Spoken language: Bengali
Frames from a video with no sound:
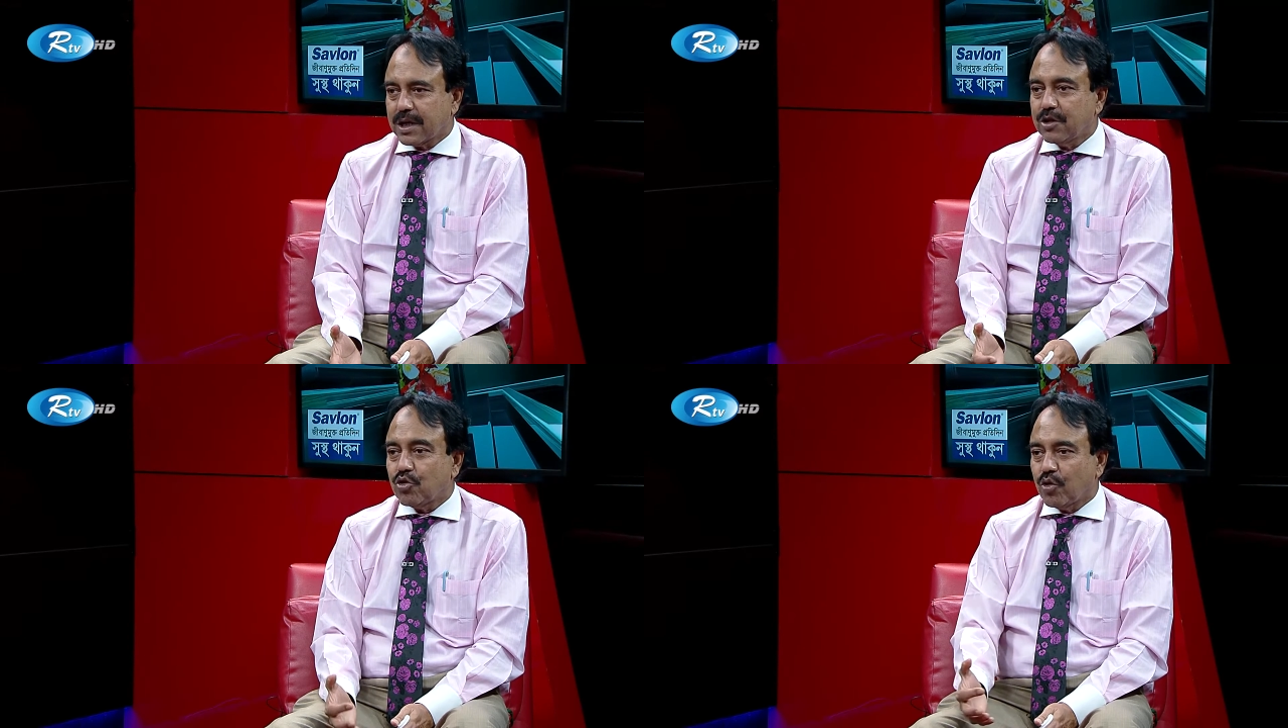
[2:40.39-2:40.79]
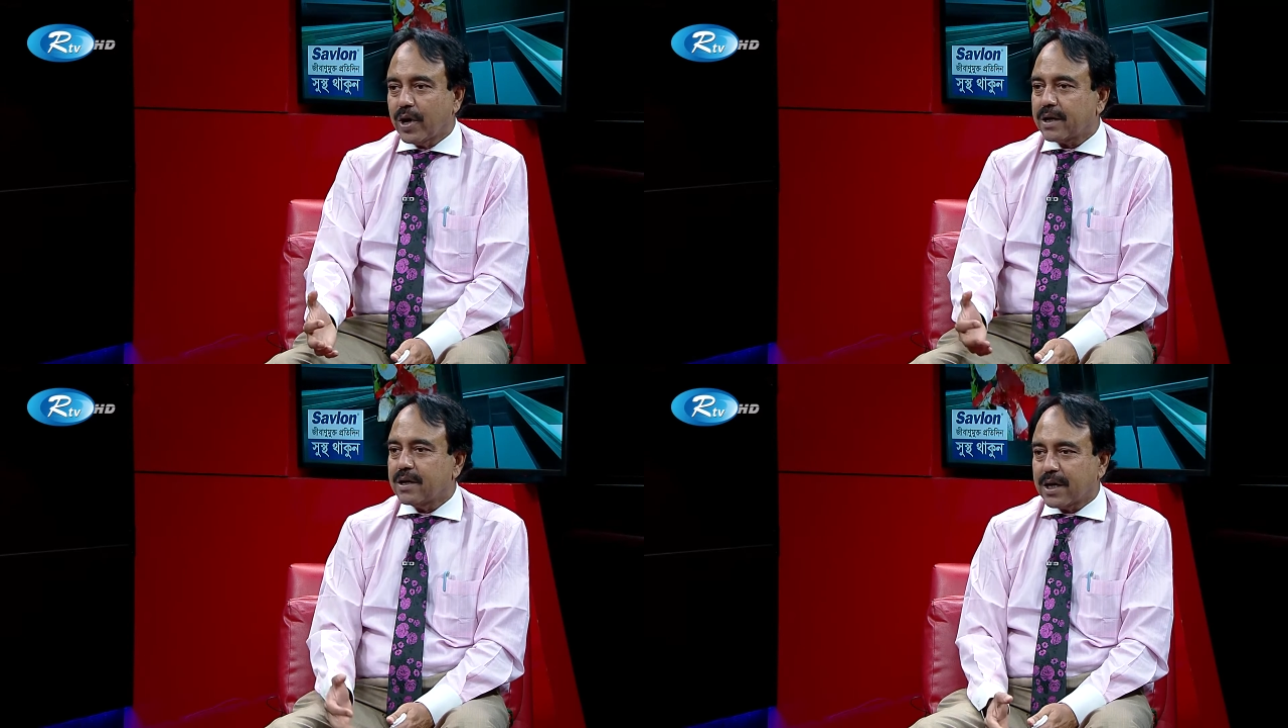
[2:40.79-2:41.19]
কিছুক্ষণ
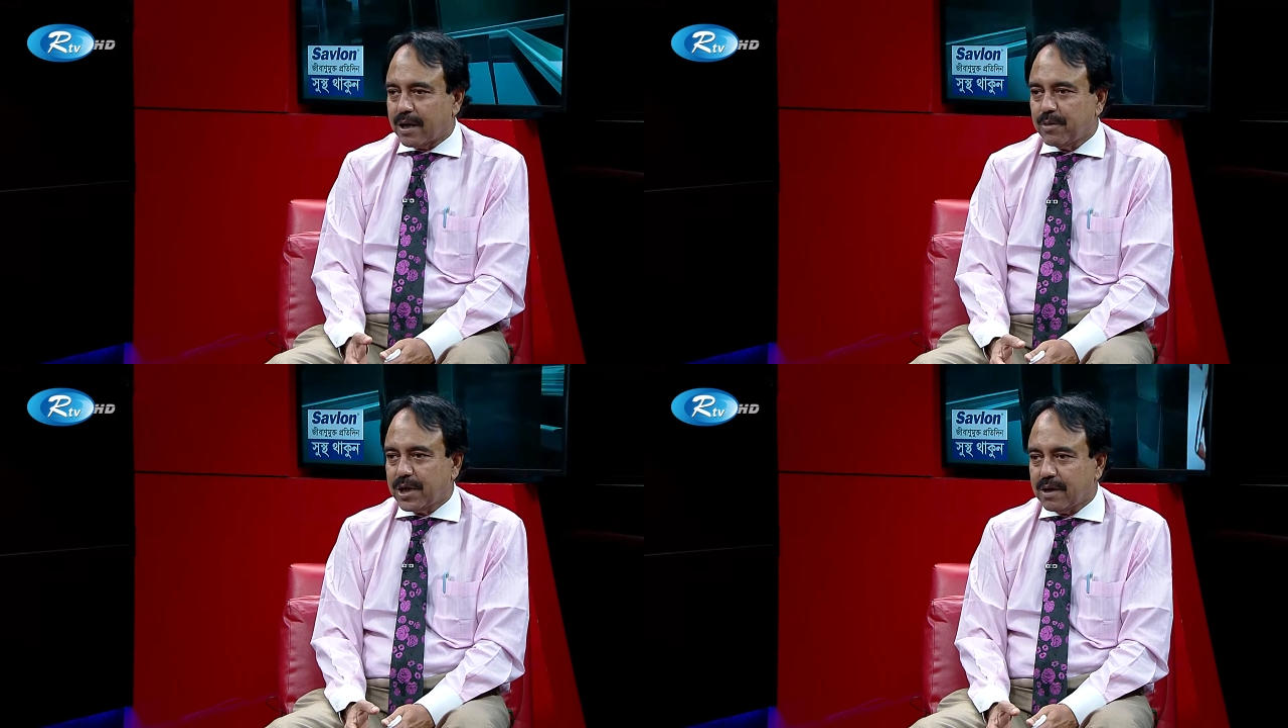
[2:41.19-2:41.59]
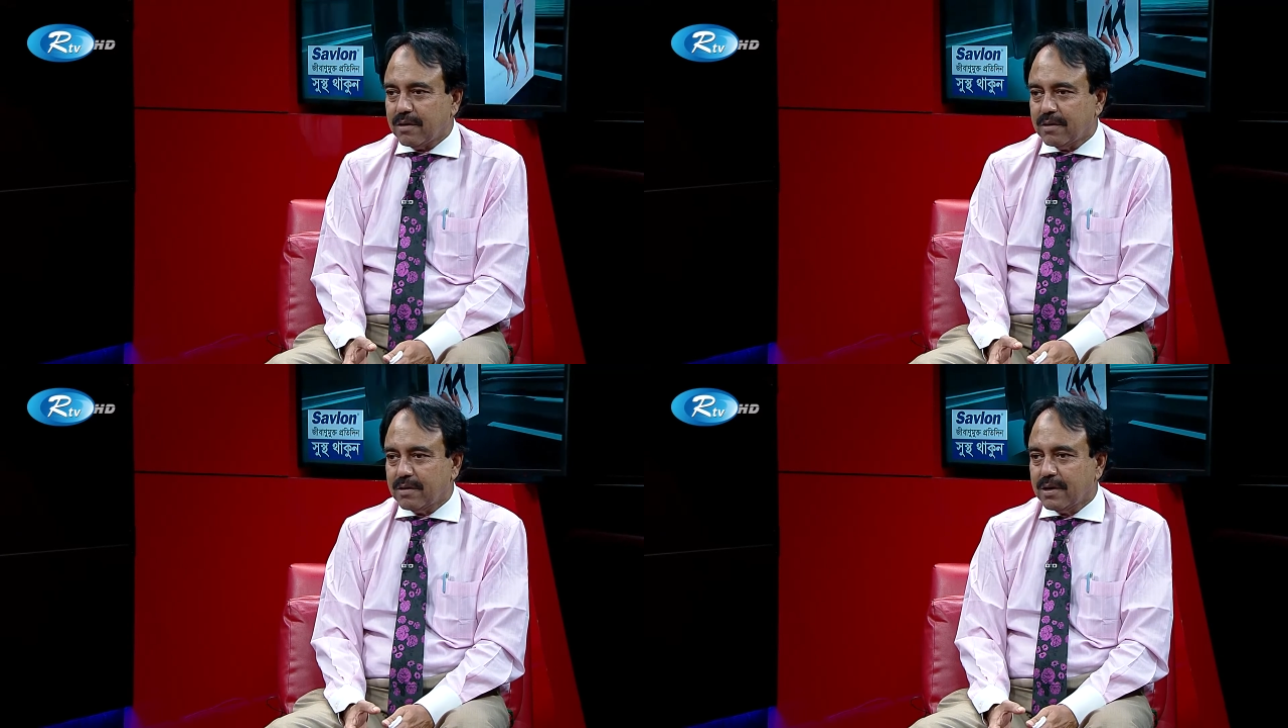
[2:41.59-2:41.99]
একটা টাইমে নেন
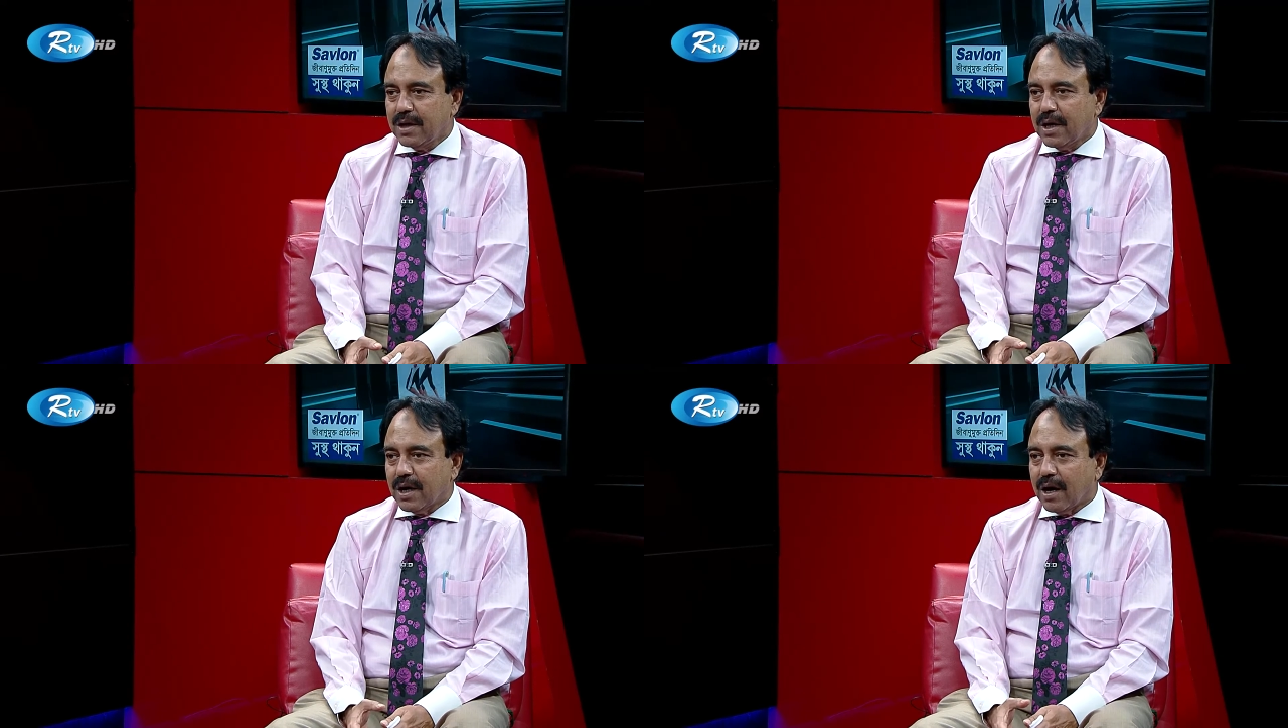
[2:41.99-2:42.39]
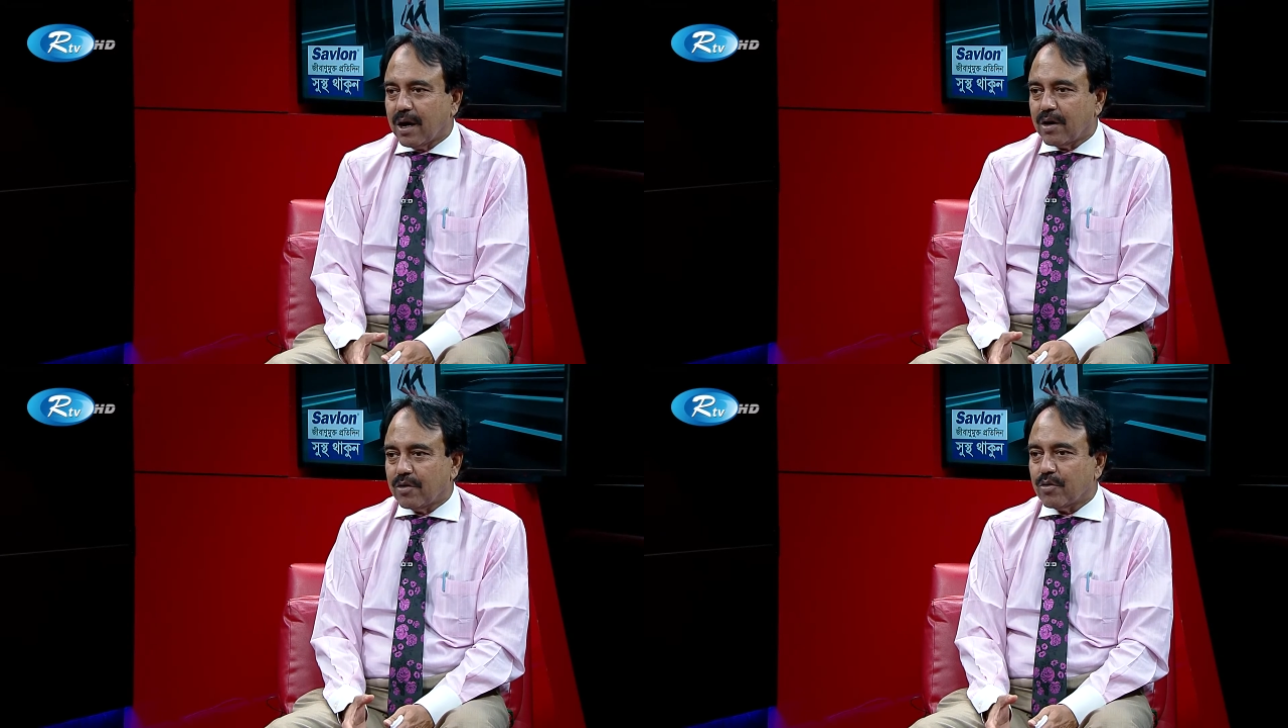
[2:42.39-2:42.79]

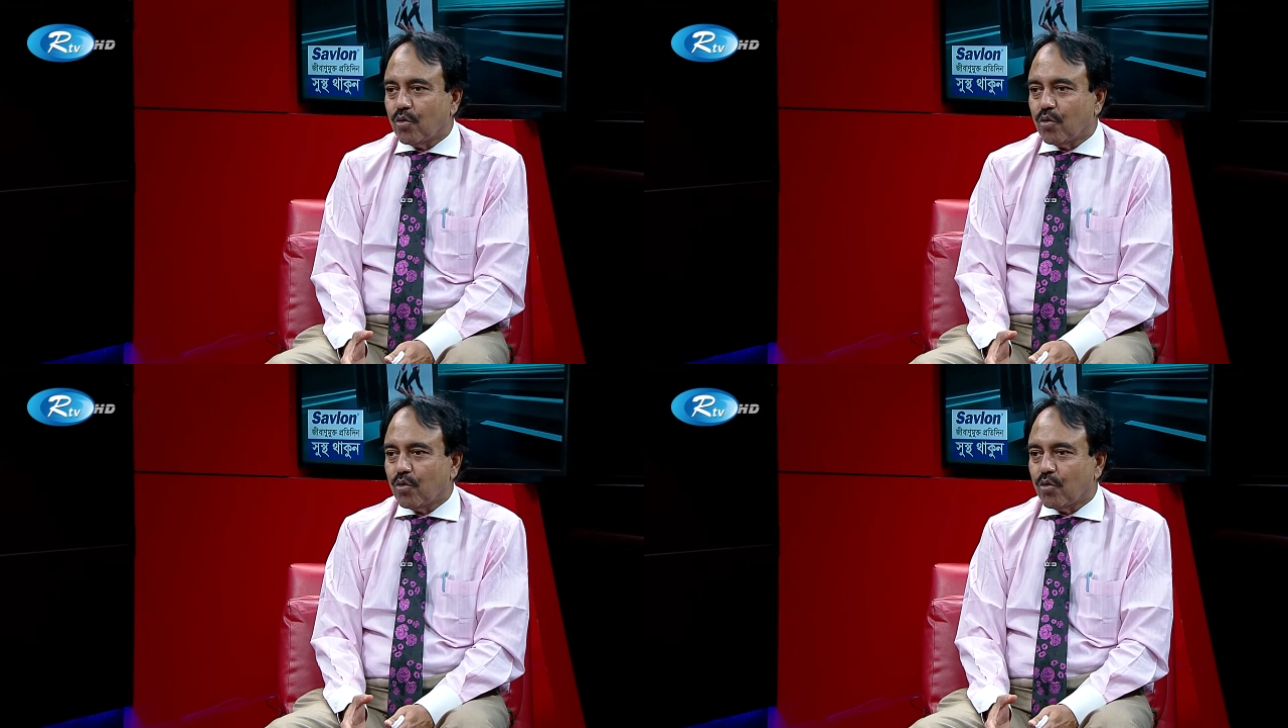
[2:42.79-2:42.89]
আর